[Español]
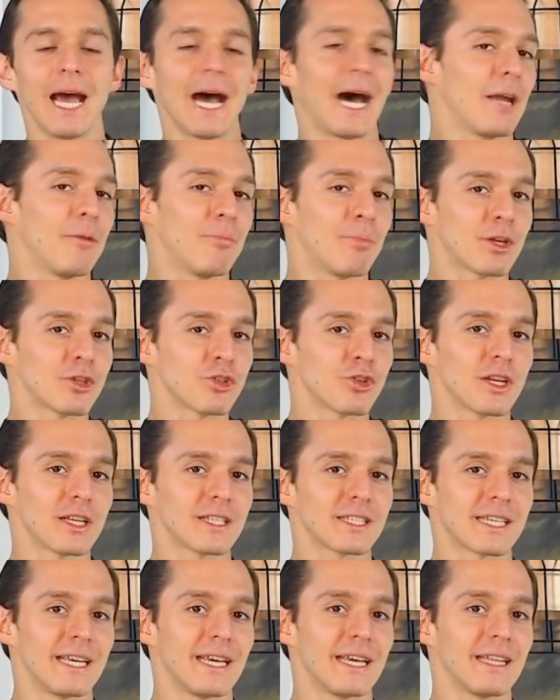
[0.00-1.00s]
Hay
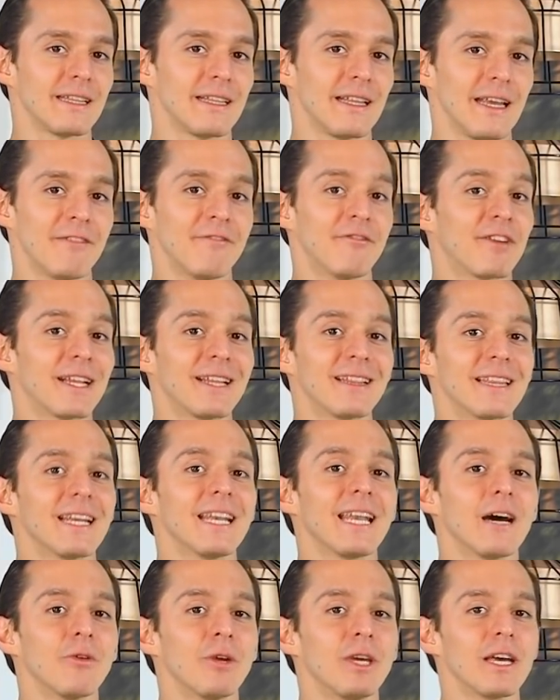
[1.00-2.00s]
personas que
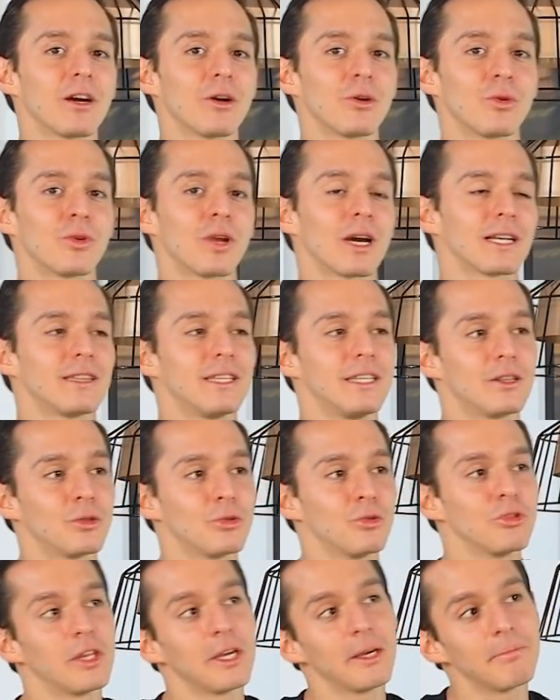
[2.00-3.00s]
enfrentan la vida con una
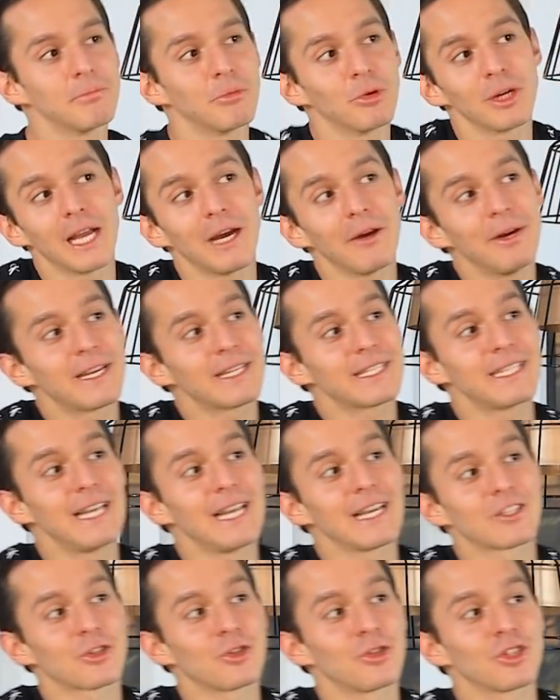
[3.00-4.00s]
actitud de voy a ver si
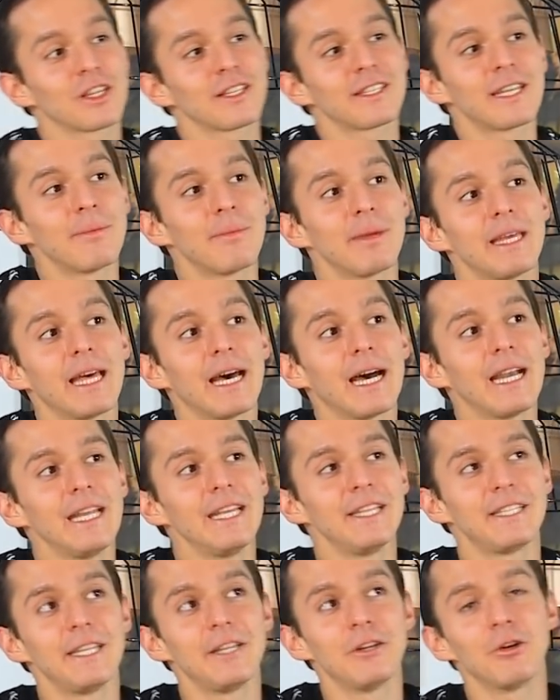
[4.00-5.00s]
las cosas se me dan
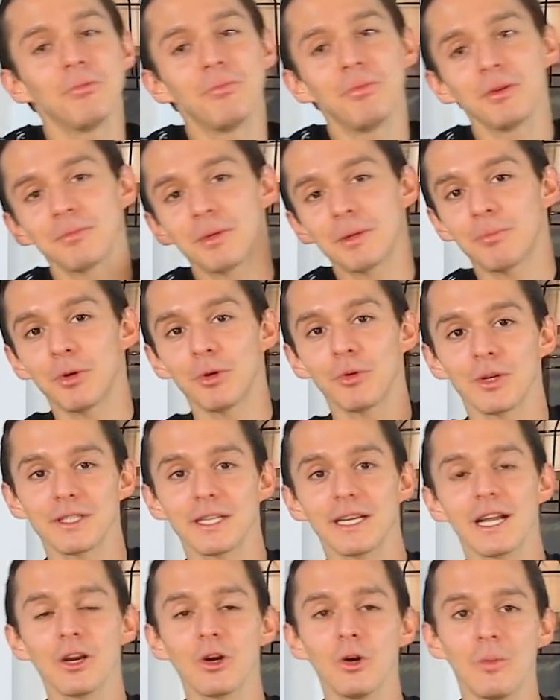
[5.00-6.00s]
y si no, pues me pongo a
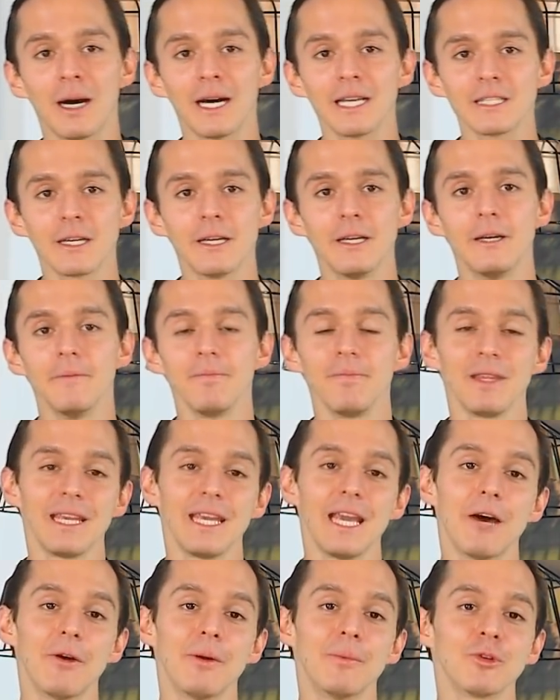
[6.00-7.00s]
hacer algo más
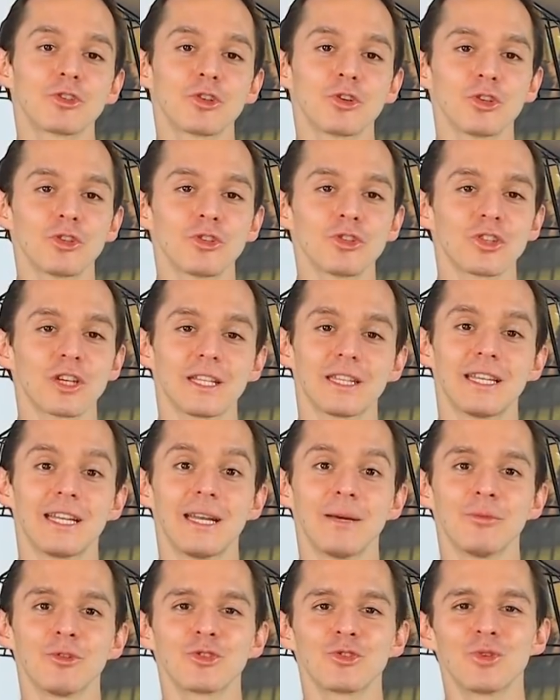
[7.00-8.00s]
ya vemos otros que
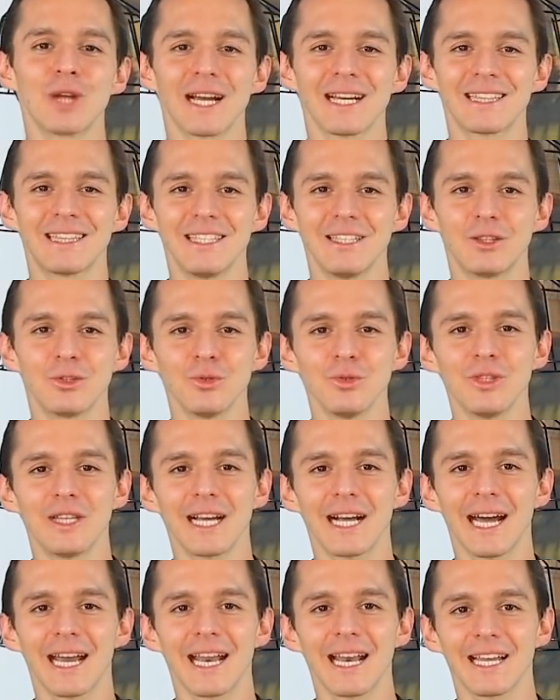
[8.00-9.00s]
tenemos una actitud
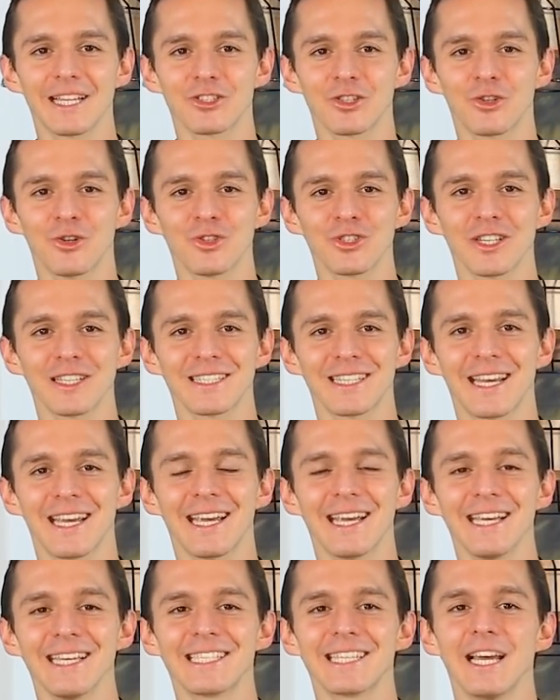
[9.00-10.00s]
de cara a las cosas
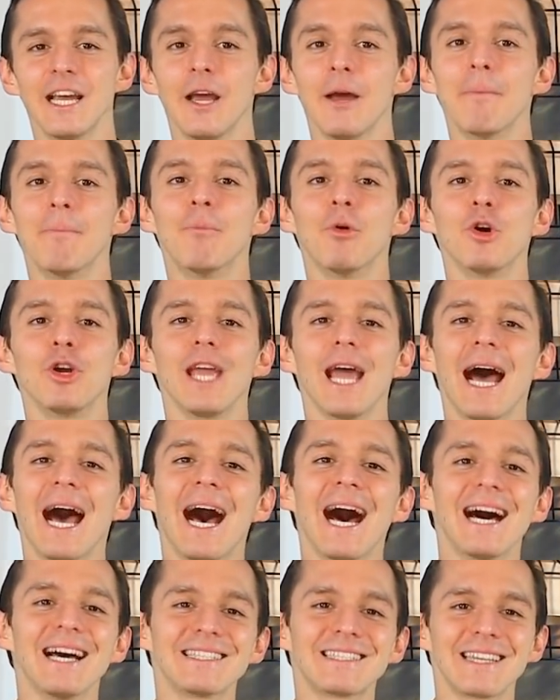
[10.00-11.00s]
que es voy
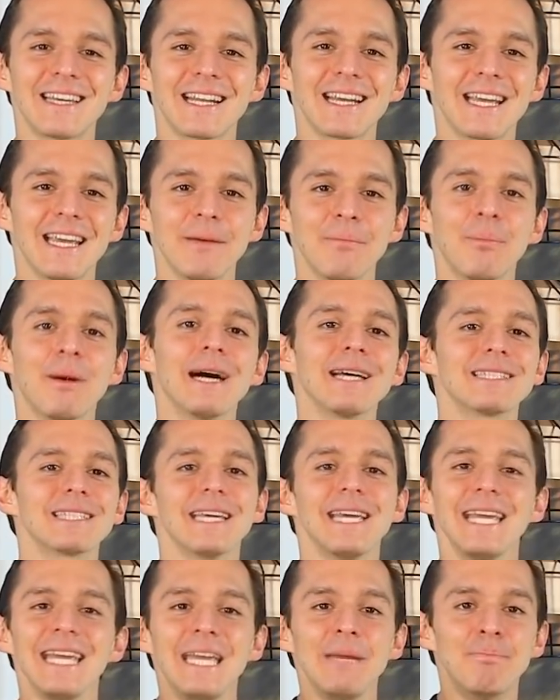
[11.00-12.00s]
a hacer que
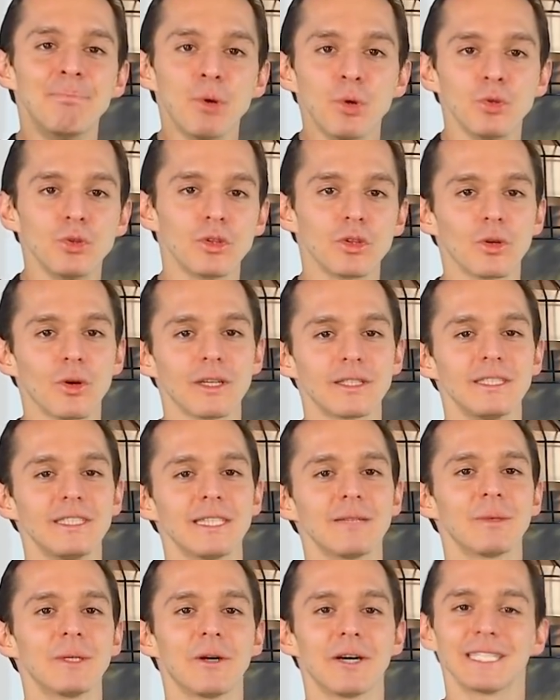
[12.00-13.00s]
pase y punto, así
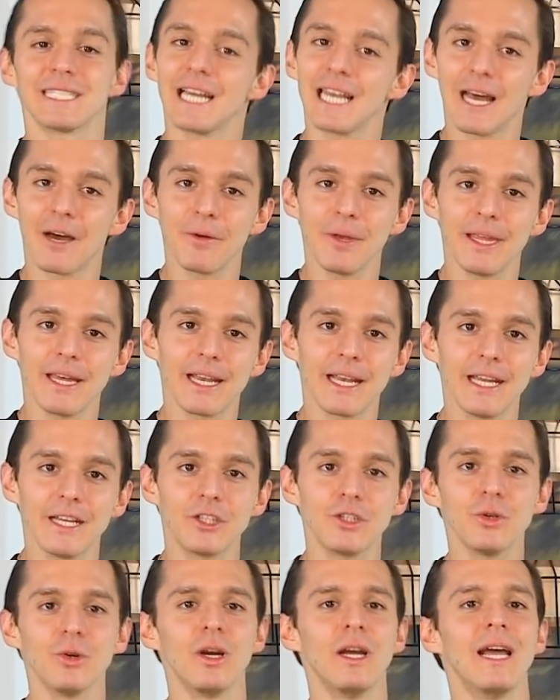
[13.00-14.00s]
se me vaya la vida en
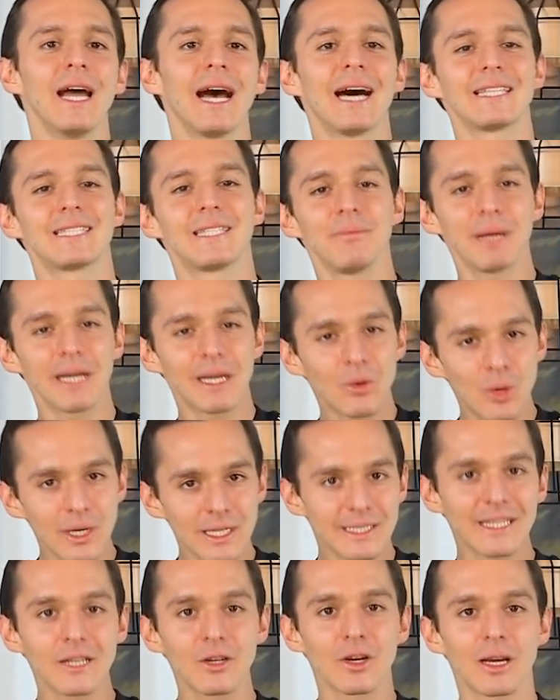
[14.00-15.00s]
ello, así me
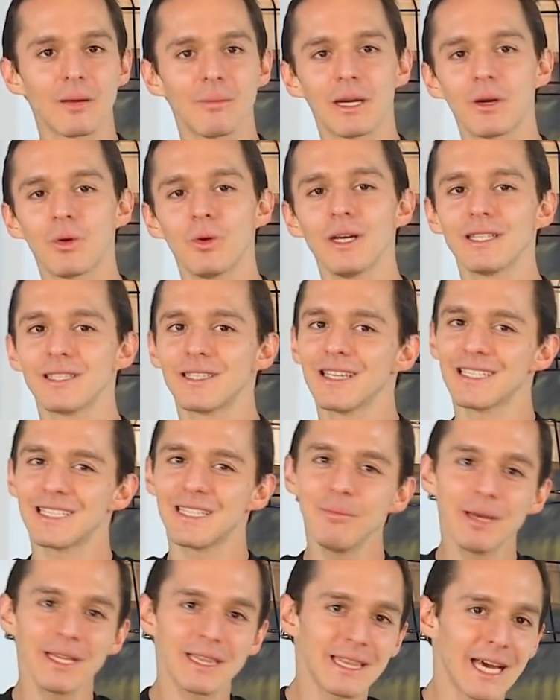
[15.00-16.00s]
cueste lo que me cueste,
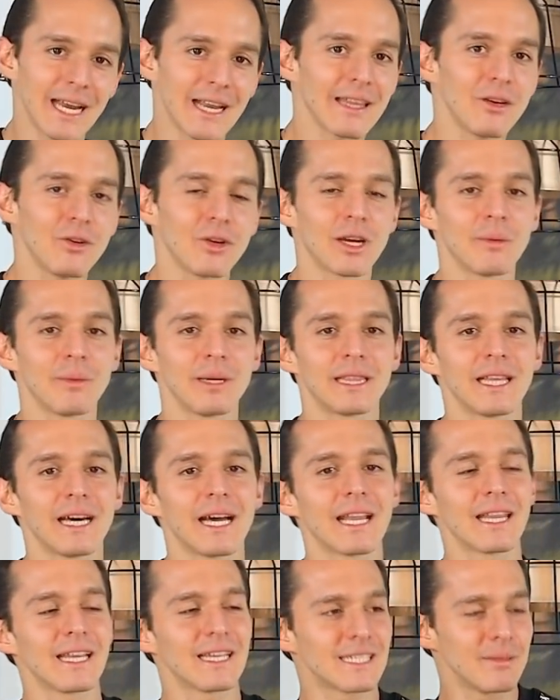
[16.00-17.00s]
así me tarde lo que me
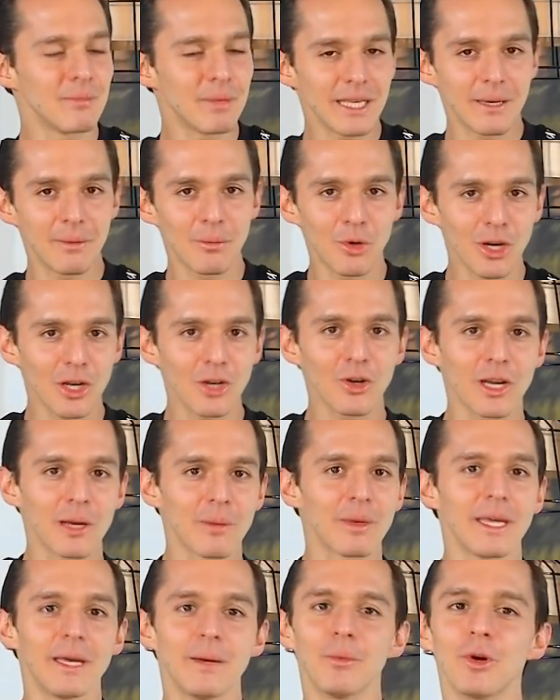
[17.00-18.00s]
tarde, así me demore lo que
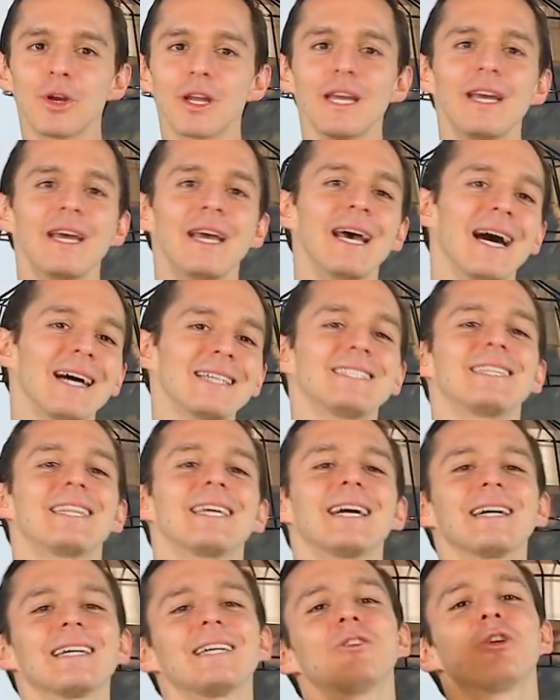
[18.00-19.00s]
me demore, así
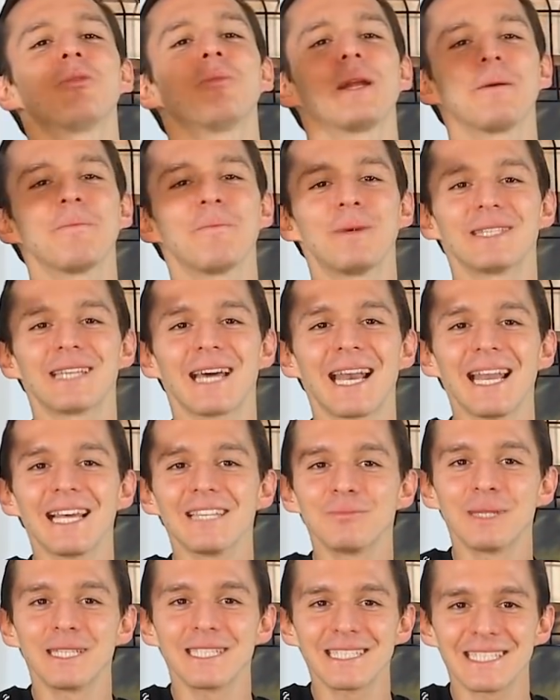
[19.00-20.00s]
tenga que volver a empezar
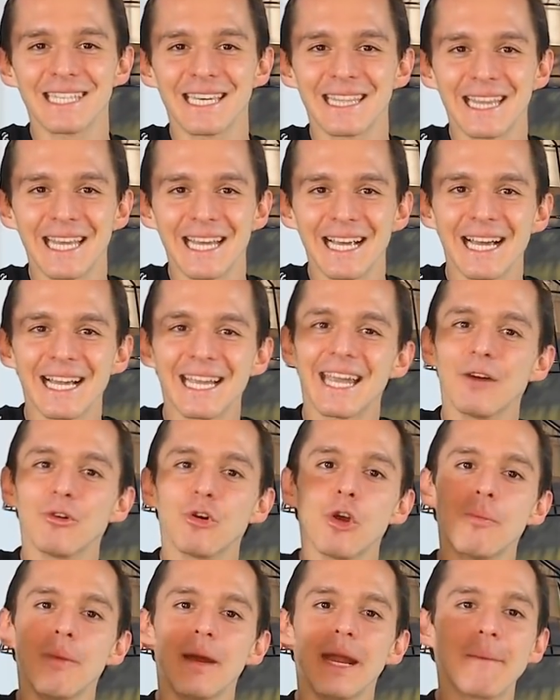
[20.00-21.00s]
las veces que tenga que
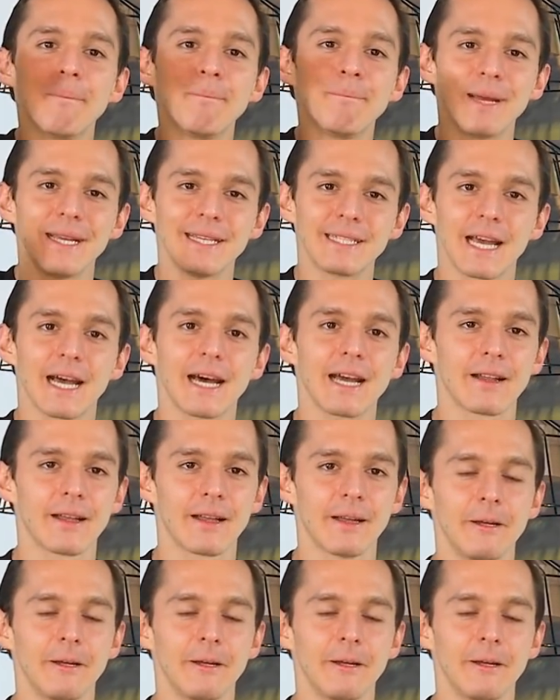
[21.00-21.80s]
volver a empezar.